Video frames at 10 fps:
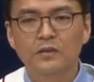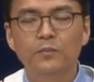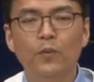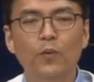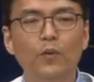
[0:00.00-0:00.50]

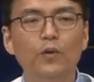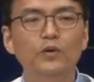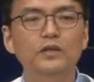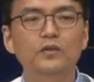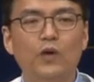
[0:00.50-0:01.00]

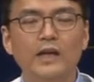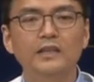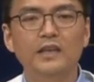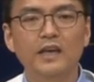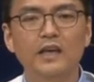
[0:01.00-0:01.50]
모든
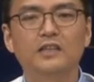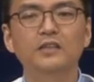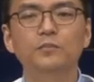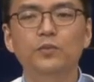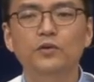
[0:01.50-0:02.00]
관계의
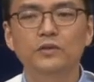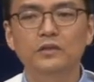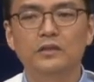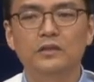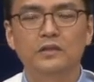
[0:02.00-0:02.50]

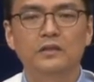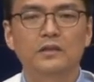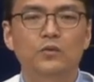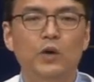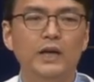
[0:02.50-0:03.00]
근본은
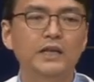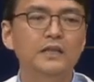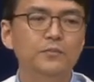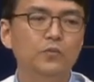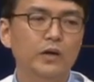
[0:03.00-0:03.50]

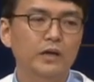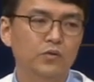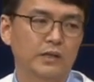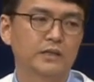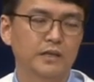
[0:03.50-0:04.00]
하나님과의
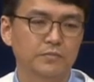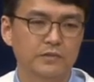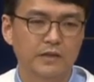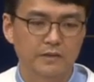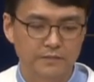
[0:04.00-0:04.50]
관계입니다.